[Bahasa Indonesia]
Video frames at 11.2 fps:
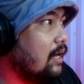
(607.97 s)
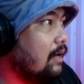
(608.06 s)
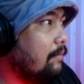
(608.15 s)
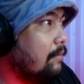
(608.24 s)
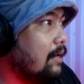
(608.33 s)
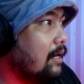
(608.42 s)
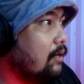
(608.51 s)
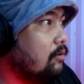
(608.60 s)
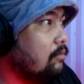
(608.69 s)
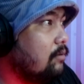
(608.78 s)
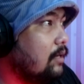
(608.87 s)
Apa
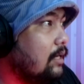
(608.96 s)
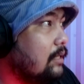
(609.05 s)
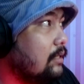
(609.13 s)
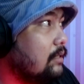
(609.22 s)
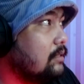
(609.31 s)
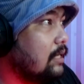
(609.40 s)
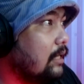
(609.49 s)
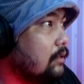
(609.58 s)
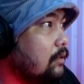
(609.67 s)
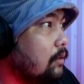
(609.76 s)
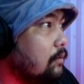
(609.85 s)
bakal hubungan
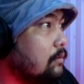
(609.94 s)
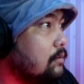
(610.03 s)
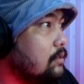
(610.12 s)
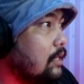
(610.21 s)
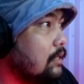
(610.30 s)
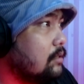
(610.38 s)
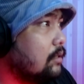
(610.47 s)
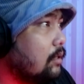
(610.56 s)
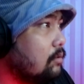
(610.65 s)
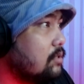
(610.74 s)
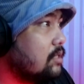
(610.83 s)
satru,
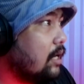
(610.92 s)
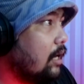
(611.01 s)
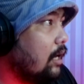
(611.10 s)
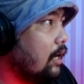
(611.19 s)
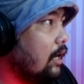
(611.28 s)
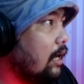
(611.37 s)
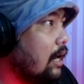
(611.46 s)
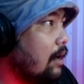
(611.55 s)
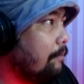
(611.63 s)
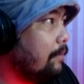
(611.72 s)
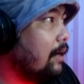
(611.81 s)
satru sih? Ya?
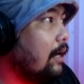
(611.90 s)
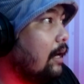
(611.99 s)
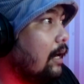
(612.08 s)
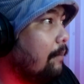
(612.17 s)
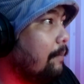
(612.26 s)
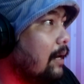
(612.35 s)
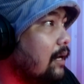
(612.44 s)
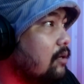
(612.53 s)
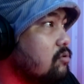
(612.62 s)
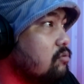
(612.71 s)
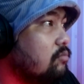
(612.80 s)
apa apa
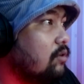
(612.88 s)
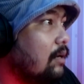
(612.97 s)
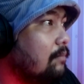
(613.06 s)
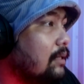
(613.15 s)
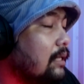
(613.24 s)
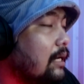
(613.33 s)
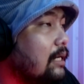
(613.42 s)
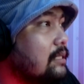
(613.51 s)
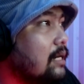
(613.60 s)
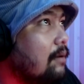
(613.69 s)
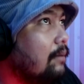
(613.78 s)
harus hubungan bertengkar
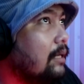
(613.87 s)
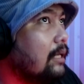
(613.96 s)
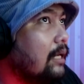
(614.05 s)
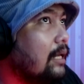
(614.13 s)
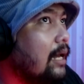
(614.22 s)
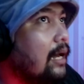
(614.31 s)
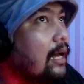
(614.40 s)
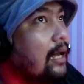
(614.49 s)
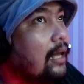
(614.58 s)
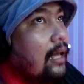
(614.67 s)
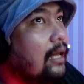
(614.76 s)
selamanya ya
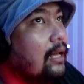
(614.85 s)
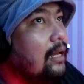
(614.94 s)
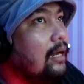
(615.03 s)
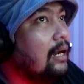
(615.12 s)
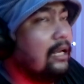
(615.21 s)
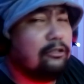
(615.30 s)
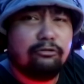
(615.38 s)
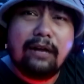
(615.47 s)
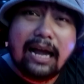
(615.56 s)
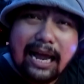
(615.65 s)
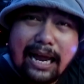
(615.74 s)
Nggak
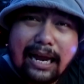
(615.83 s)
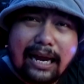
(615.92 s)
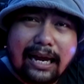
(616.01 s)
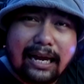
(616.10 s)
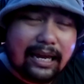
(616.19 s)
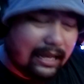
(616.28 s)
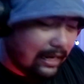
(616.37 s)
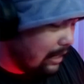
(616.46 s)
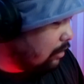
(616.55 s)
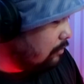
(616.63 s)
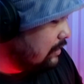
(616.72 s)
juga. Ya
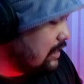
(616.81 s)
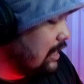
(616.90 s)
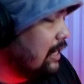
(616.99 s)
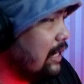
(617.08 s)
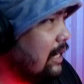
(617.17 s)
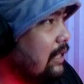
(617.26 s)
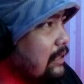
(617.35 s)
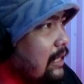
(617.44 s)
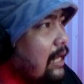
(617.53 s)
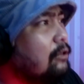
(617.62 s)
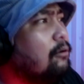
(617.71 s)
kalau misalnya
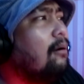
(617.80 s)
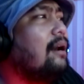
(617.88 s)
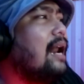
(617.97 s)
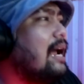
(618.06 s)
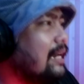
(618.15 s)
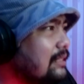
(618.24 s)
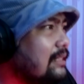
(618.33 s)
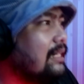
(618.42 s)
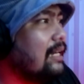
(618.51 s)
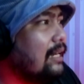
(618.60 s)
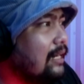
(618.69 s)
tergantung orangnya
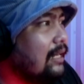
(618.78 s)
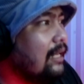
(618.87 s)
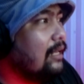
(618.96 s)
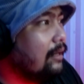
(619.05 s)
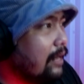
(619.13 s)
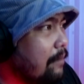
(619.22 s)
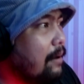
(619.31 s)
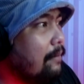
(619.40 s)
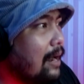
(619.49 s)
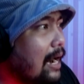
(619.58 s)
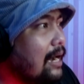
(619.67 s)
sih ya. Ya
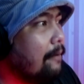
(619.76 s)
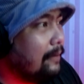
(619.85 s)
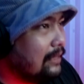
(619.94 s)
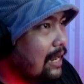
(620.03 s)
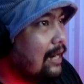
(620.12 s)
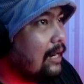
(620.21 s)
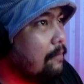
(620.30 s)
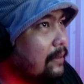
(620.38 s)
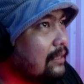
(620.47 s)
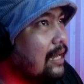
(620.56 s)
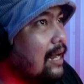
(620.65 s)
memang ada
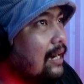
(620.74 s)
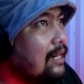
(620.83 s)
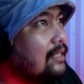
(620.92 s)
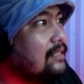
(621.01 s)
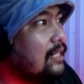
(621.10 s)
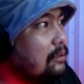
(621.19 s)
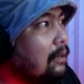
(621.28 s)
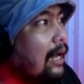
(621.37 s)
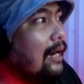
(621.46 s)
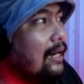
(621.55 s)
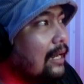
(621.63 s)
pertengkaran-pertengkaran kecil tuh
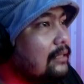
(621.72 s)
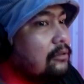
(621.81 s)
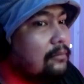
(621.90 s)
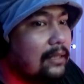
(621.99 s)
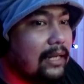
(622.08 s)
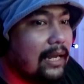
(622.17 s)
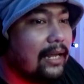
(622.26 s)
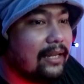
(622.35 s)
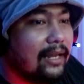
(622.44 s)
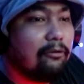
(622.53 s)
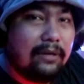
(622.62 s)
ada, cuma ya
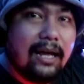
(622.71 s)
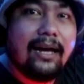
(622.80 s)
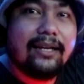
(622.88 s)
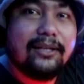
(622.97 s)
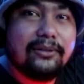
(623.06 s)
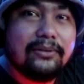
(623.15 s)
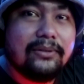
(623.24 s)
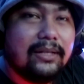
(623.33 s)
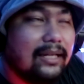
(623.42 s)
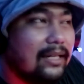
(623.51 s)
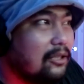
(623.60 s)
ya udah gitu.
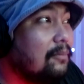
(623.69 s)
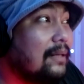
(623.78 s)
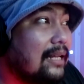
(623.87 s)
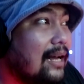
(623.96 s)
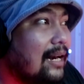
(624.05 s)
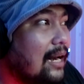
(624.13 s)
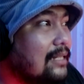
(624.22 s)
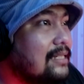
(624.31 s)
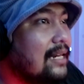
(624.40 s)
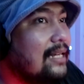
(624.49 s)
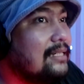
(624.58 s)
Itu pertengkaran
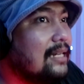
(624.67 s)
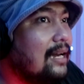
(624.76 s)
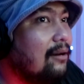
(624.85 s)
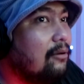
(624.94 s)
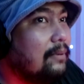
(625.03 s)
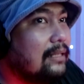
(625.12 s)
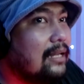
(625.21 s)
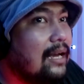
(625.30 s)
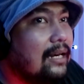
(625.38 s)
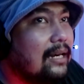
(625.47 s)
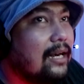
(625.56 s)
kecil aja. Kalau
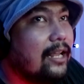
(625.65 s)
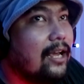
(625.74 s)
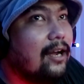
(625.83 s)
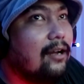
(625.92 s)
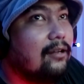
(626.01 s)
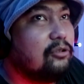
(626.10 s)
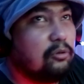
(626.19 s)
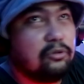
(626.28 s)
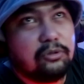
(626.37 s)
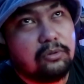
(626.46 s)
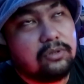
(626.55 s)
pertengkaran yang
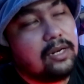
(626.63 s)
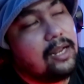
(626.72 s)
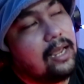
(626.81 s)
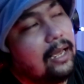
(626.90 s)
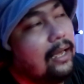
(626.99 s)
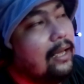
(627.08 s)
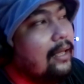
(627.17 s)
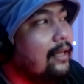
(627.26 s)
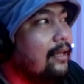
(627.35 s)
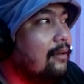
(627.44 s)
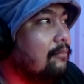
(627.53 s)
terus-terusan ya
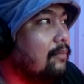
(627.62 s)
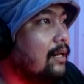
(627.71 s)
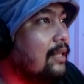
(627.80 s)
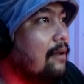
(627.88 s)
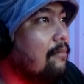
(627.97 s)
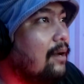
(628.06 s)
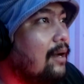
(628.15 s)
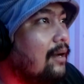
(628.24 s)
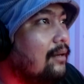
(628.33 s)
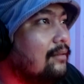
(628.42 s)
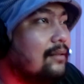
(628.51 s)
berarti emang
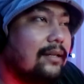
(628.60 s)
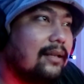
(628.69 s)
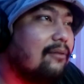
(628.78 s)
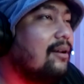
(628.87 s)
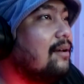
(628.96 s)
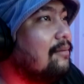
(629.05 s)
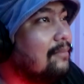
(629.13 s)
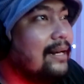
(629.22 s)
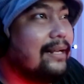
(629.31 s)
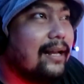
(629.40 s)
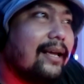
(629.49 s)
nggak tau lah
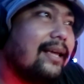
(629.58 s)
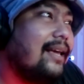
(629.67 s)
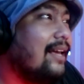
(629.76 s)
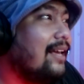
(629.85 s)
balik lagi